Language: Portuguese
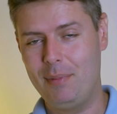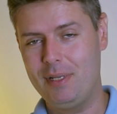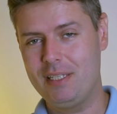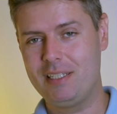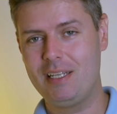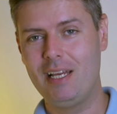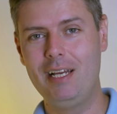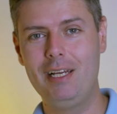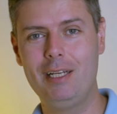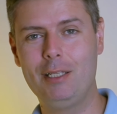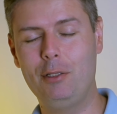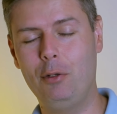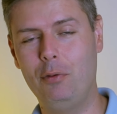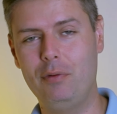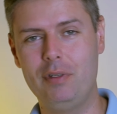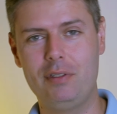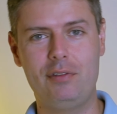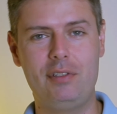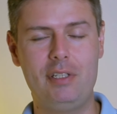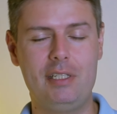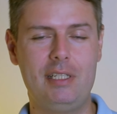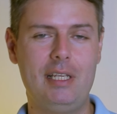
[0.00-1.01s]
Mas
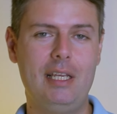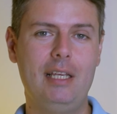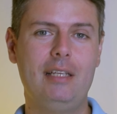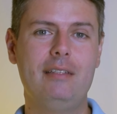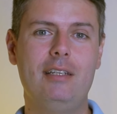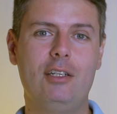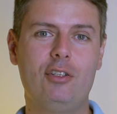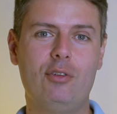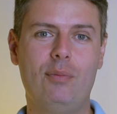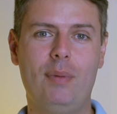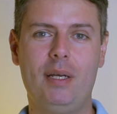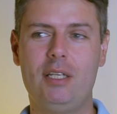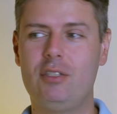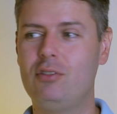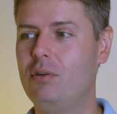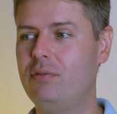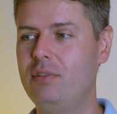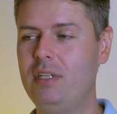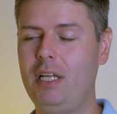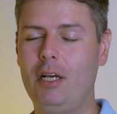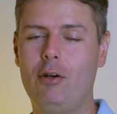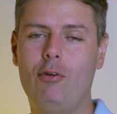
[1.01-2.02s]
talvez vocês aí que sejam mais
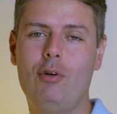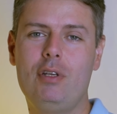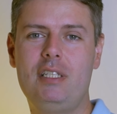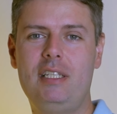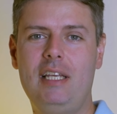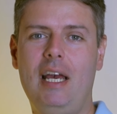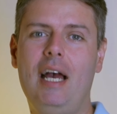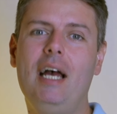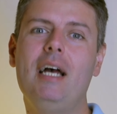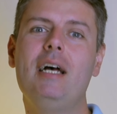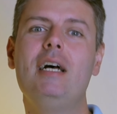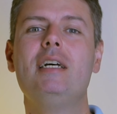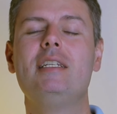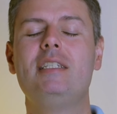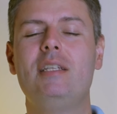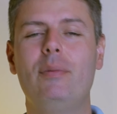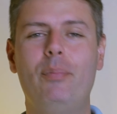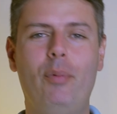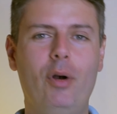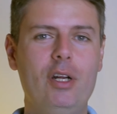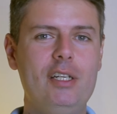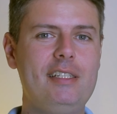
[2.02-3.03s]
novos, negociar
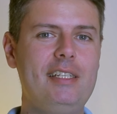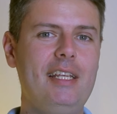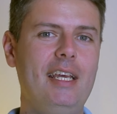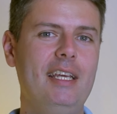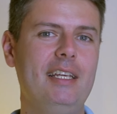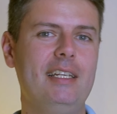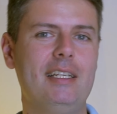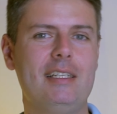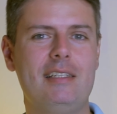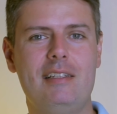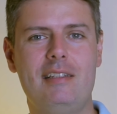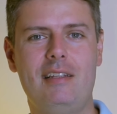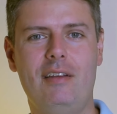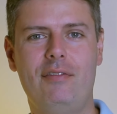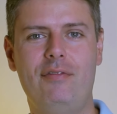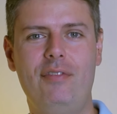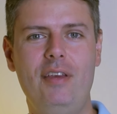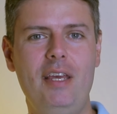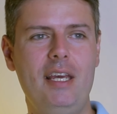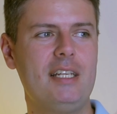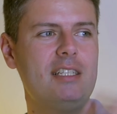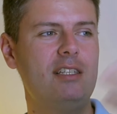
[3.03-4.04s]
se pode sair na
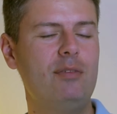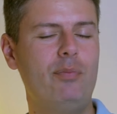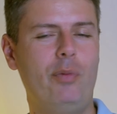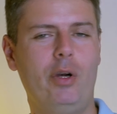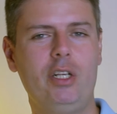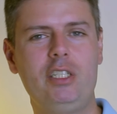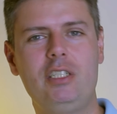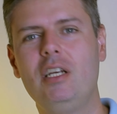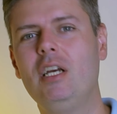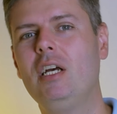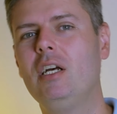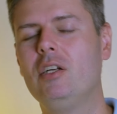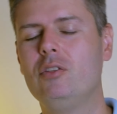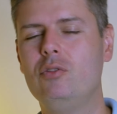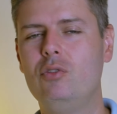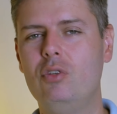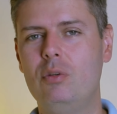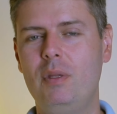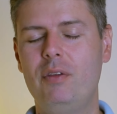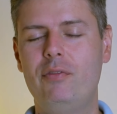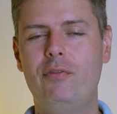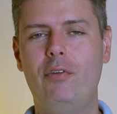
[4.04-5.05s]
sexta-feira, se pode
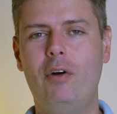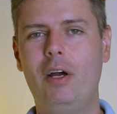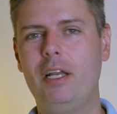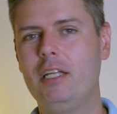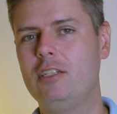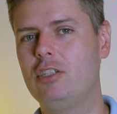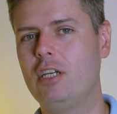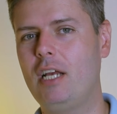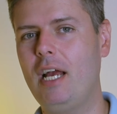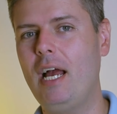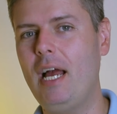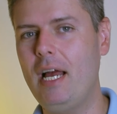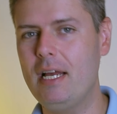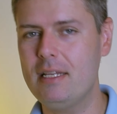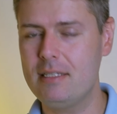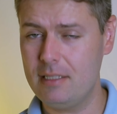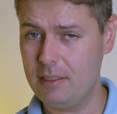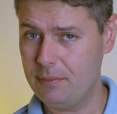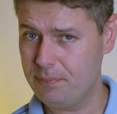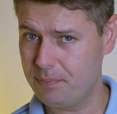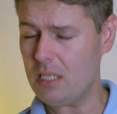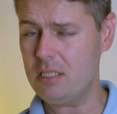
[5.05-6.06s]
dormir fora de
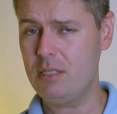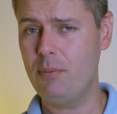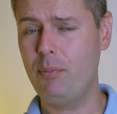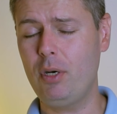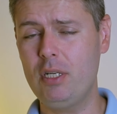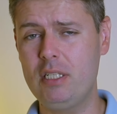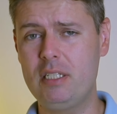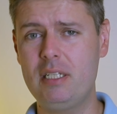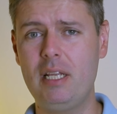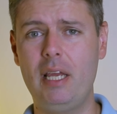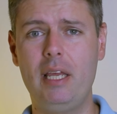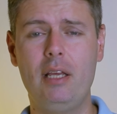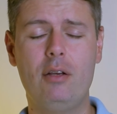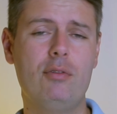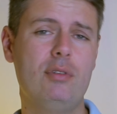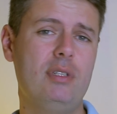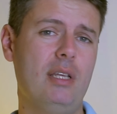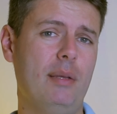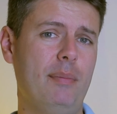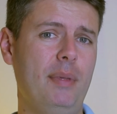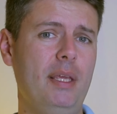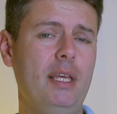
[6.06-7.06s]
casa, se pode sair com
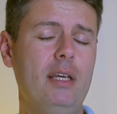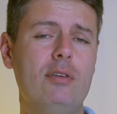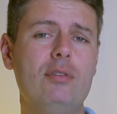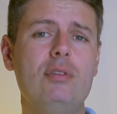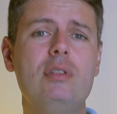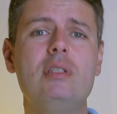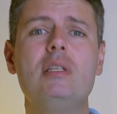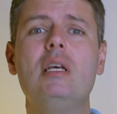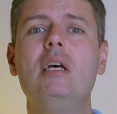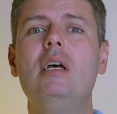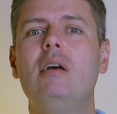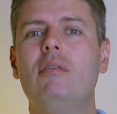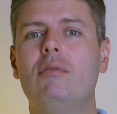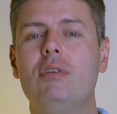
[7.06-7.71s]
os amigos.